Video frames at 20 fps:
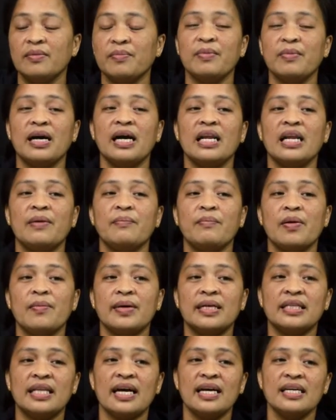mga
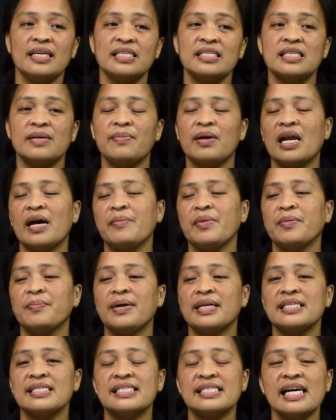namamatay sa maraming
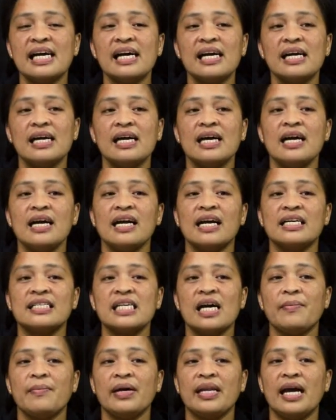bansa,
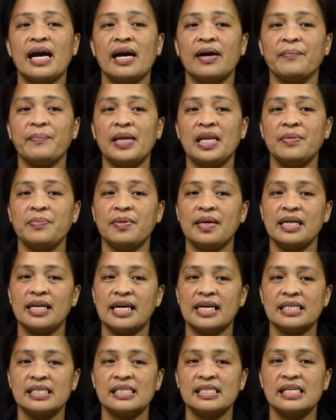kasama na ang
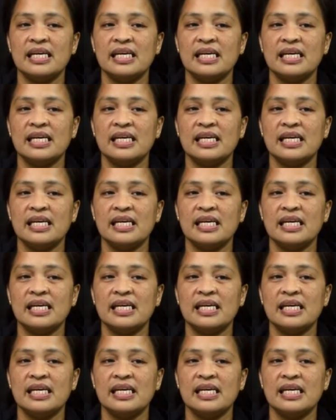Pilipinas.